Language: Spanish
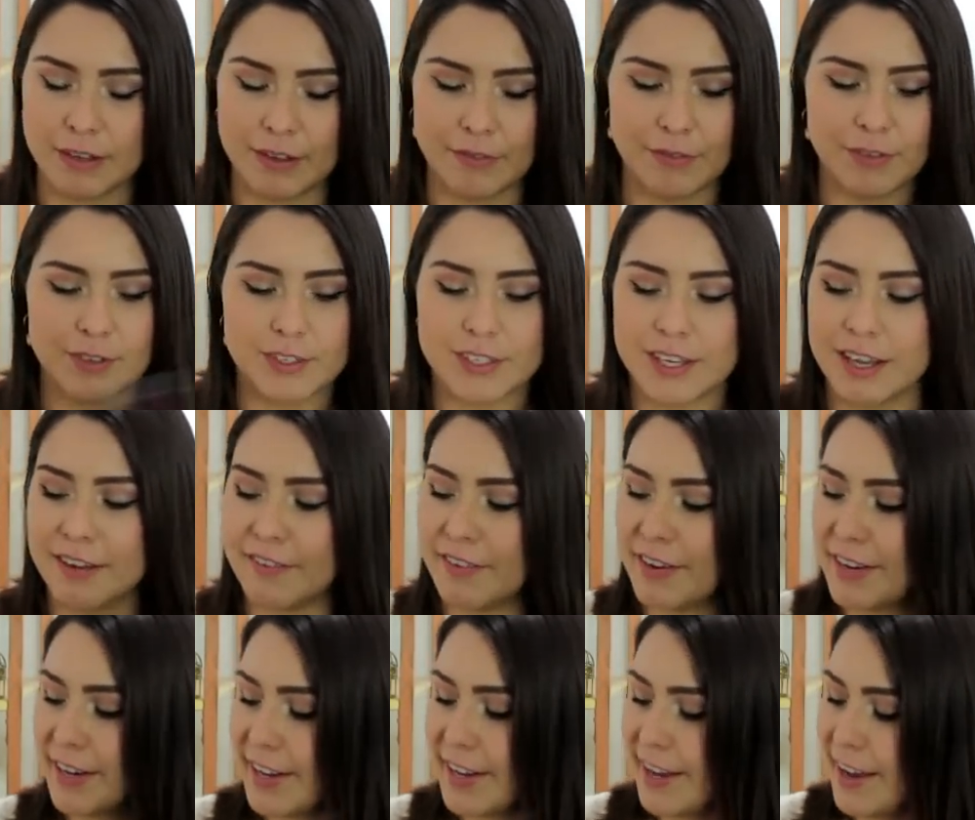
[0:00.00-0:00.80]
vamos a
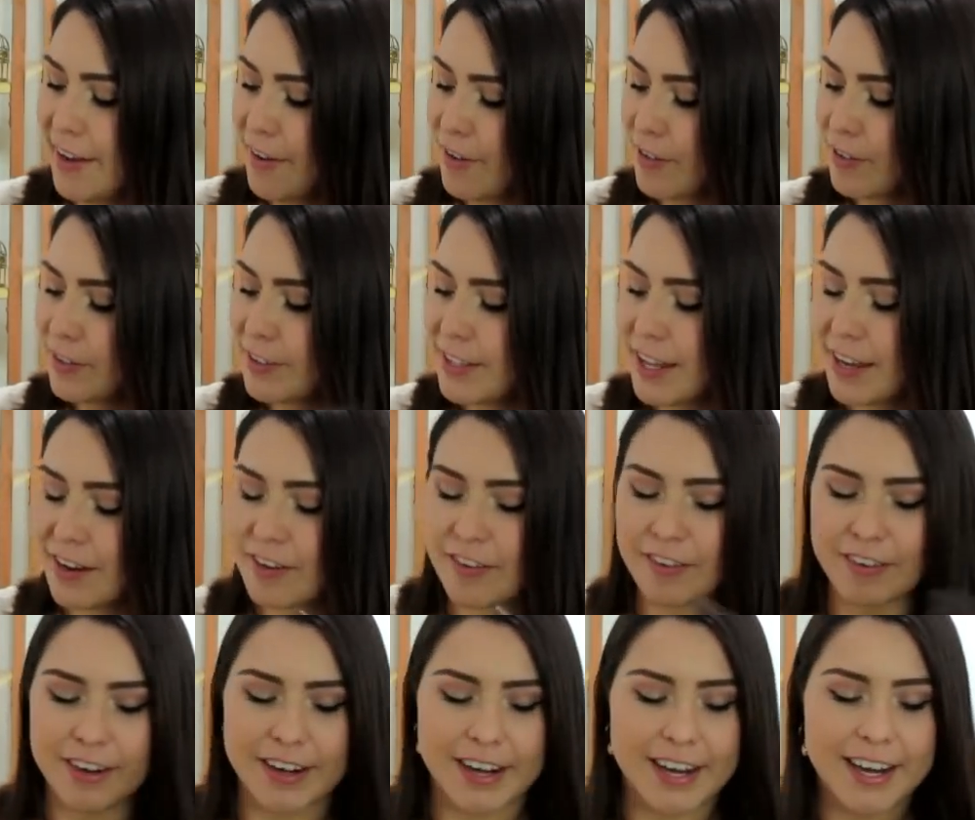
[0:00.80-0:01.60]
ver qué onda
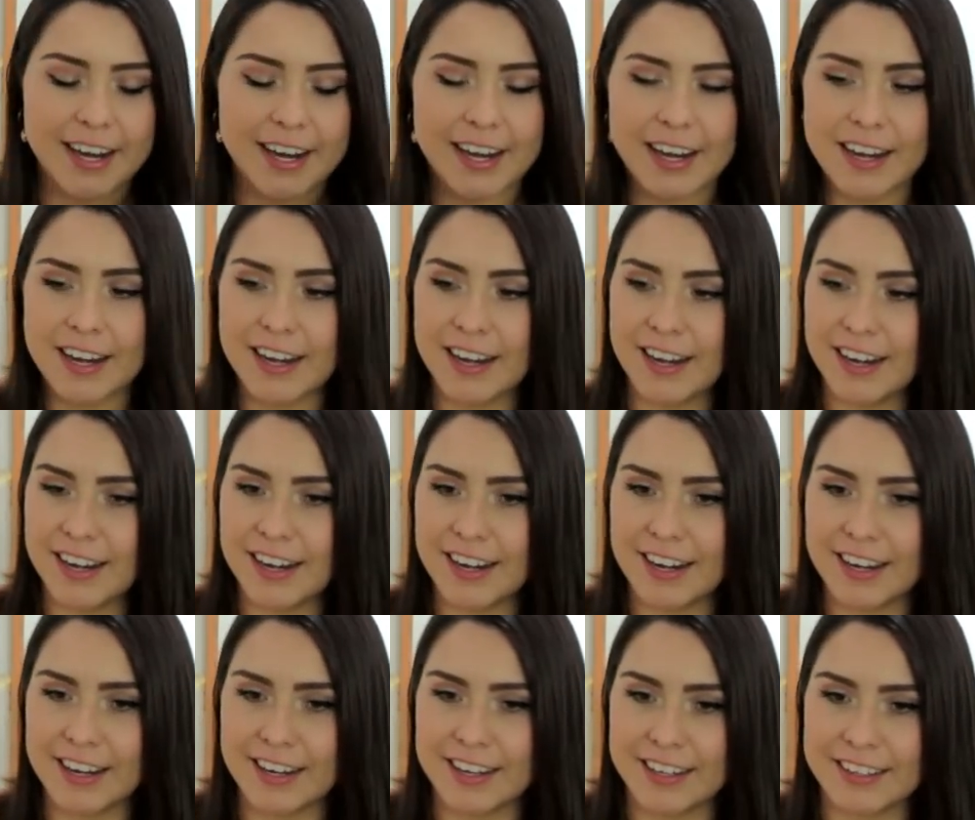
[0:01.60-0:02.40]
con él
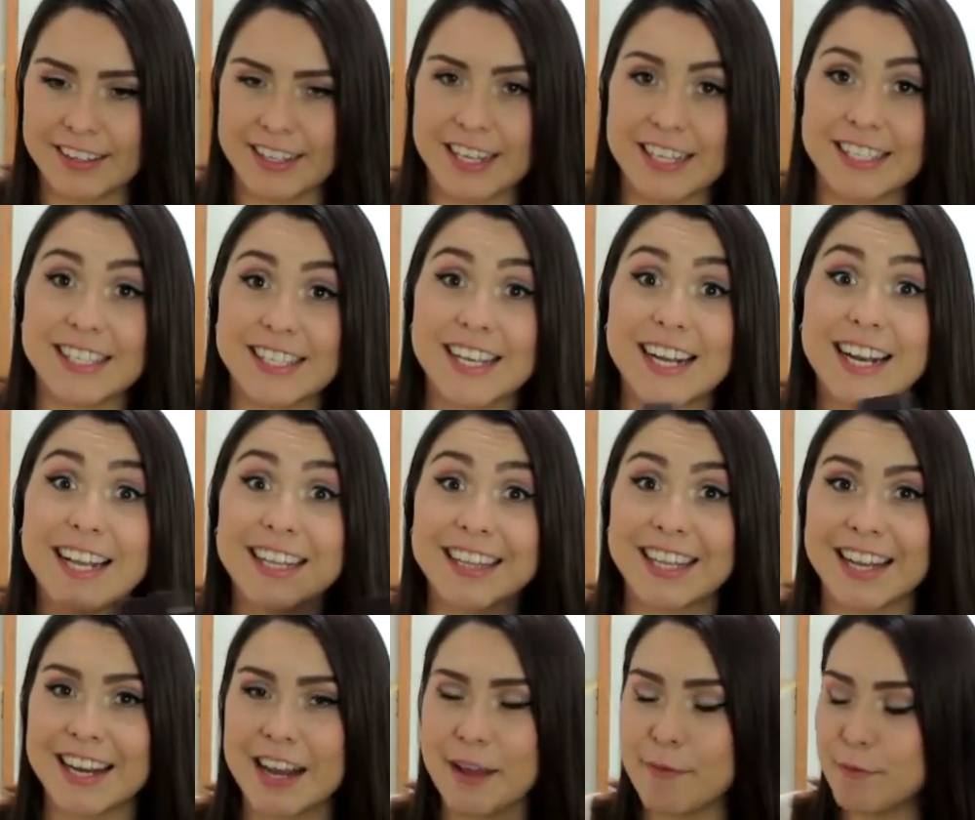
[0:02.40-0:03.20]
de este
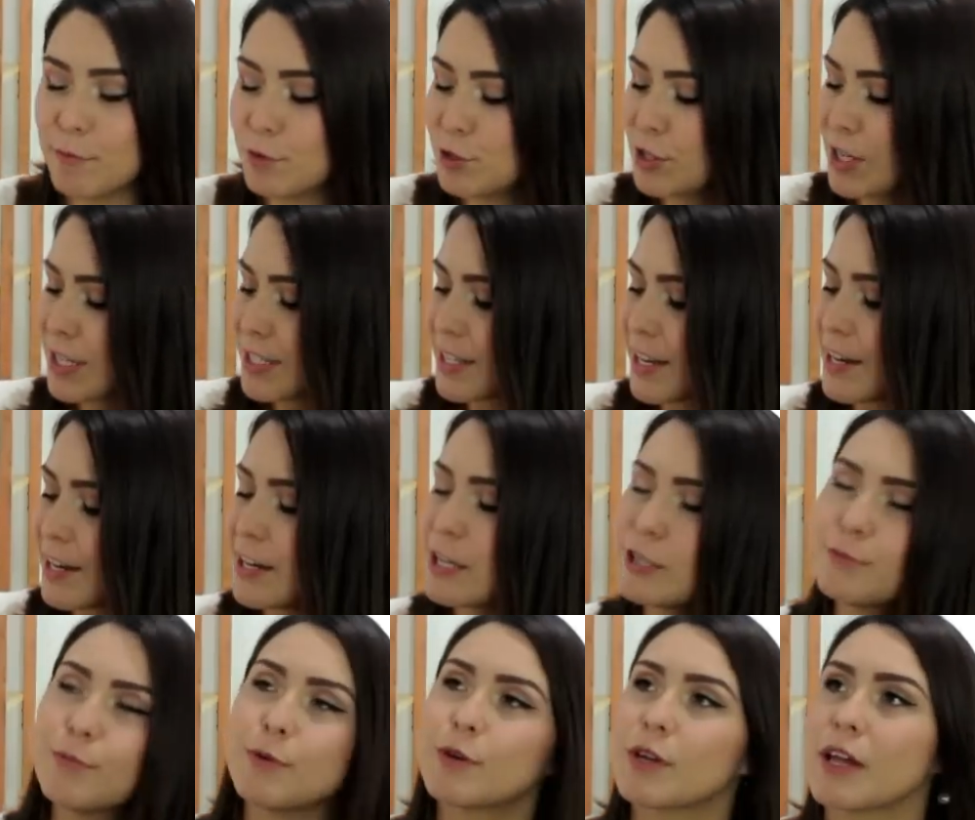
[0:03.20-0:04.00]
le tenía muchas
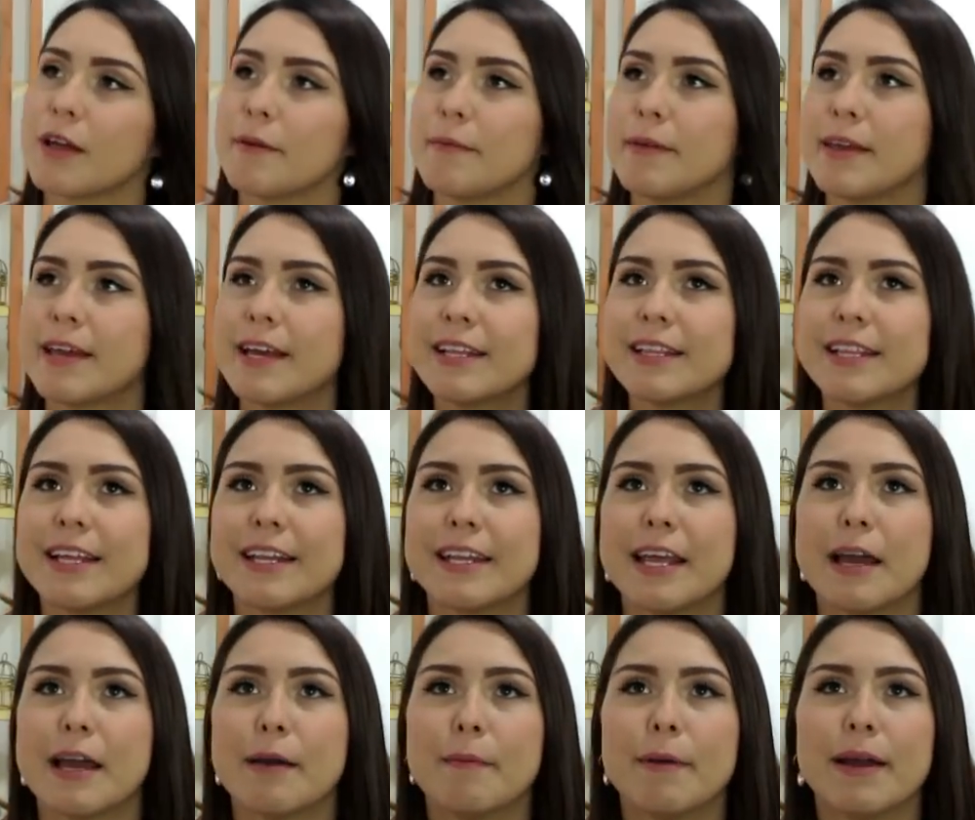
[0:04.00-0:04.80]
ganas porque vi que
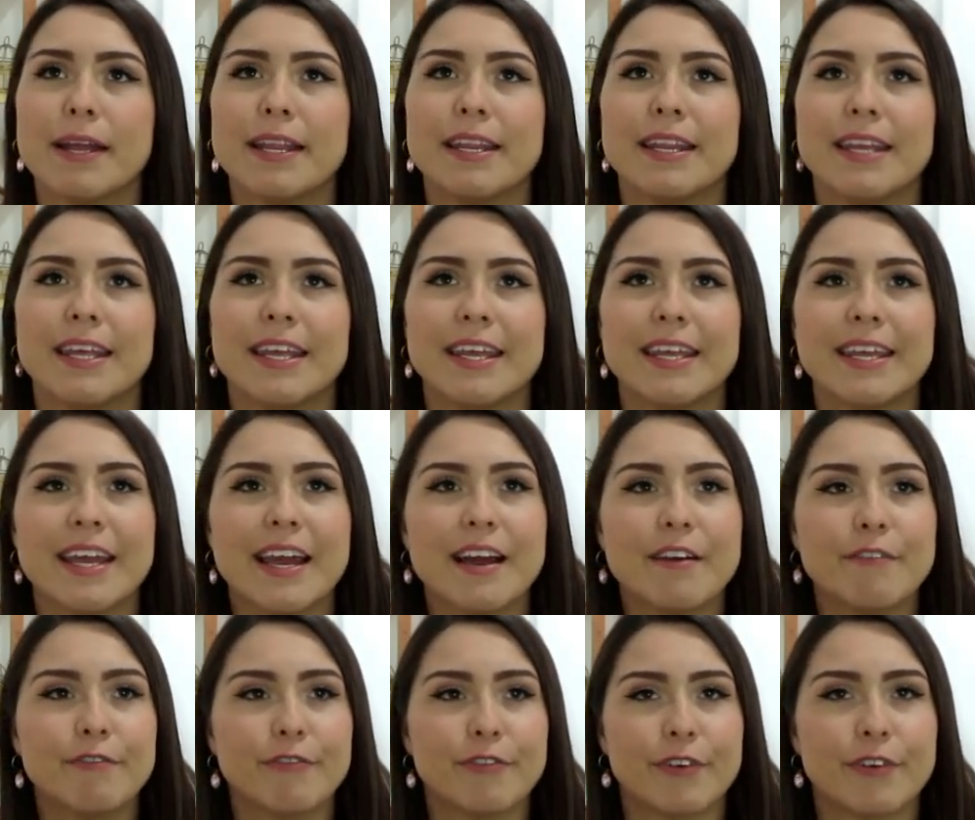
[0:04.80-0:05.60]
tenía
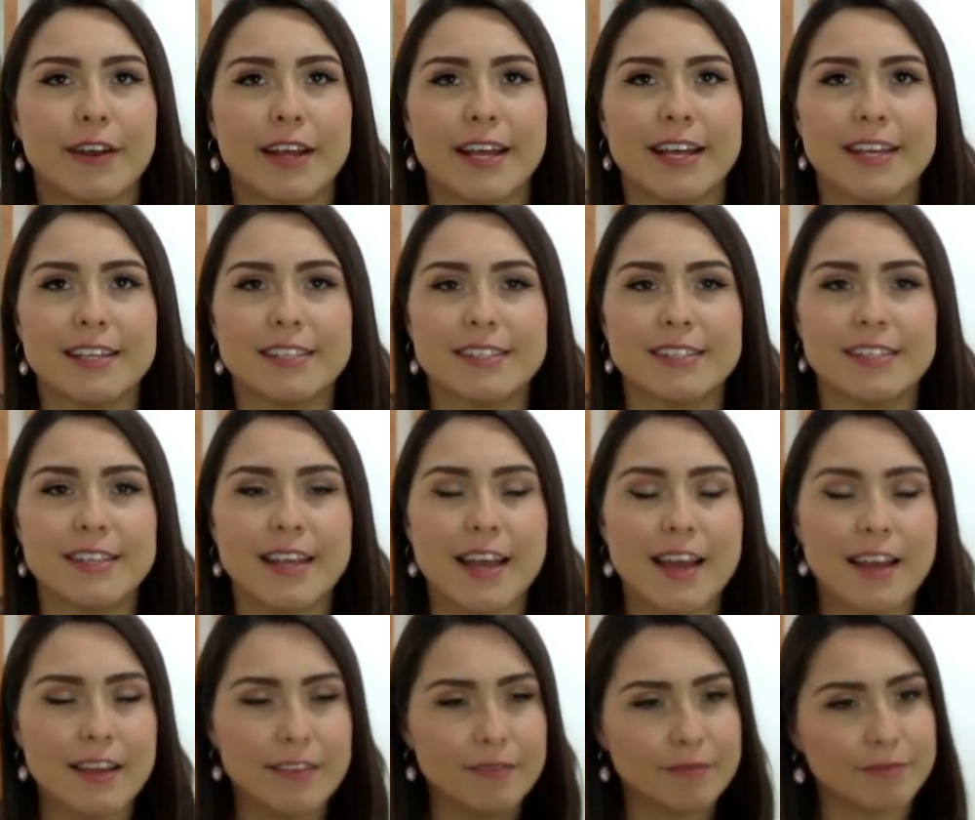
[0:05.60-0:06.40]
vainilla,
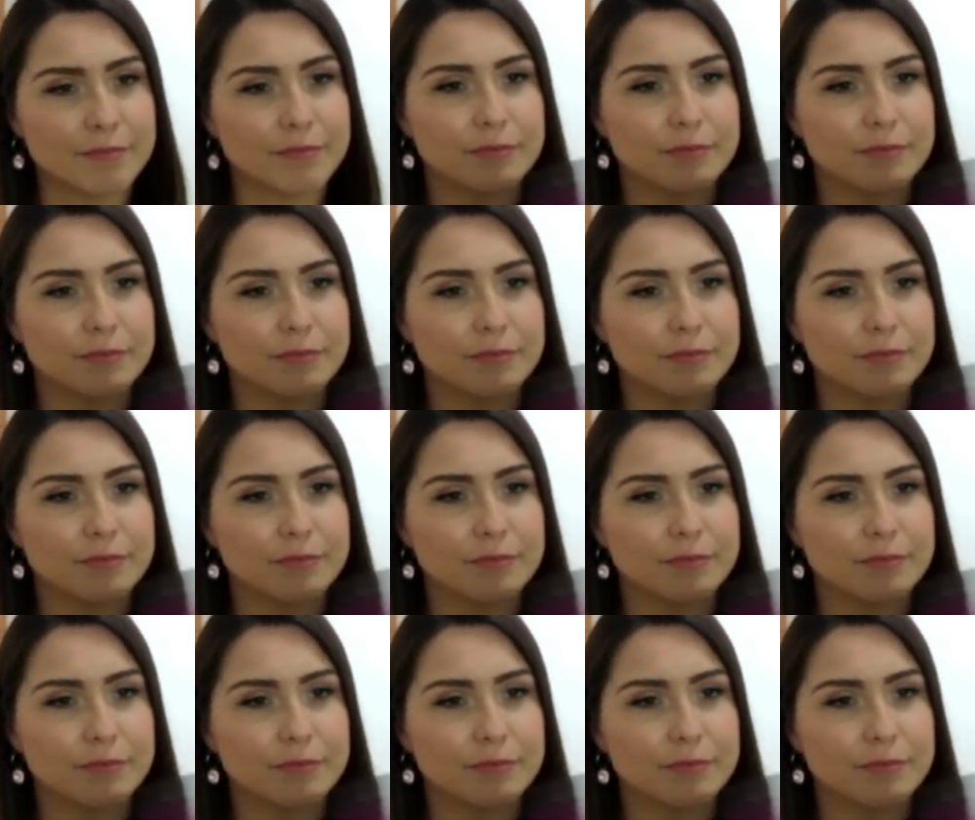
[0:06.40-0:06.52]
fresia